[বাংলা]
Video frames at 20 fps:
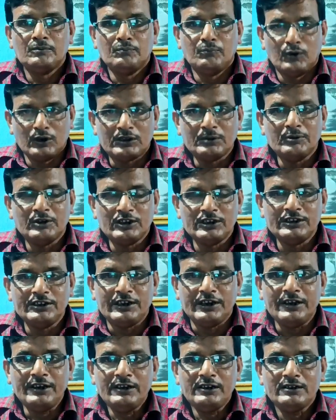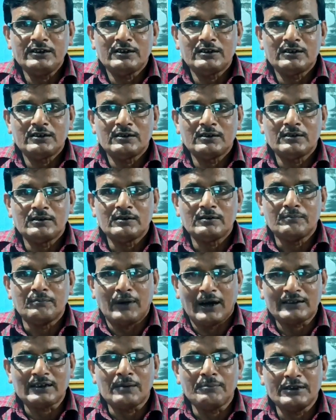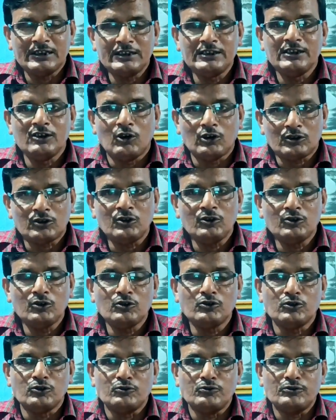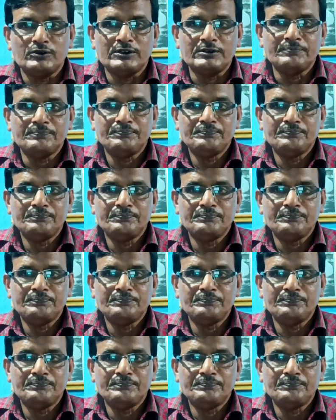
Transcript: প্রতিবন্ধীদের ভাতা বৃদ্ধি অত্যন্ত জরুরি